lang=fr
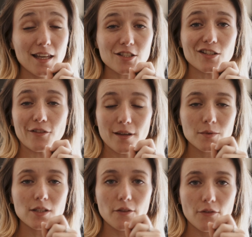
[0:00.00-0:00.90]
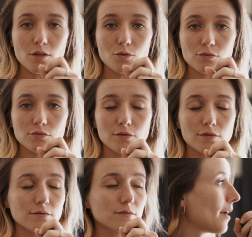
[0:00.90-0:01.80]
hier j'ai vraiment kiffé le
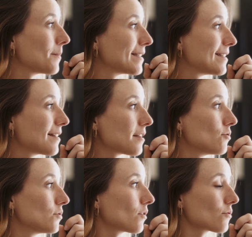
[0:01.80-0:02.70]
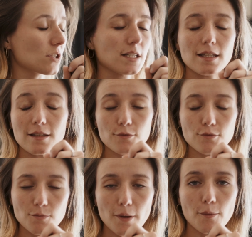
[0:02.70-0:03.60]
souk. La médina de Tanger est
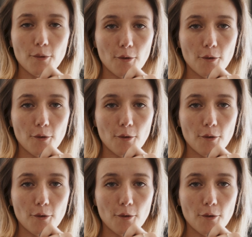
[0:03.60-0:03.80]
super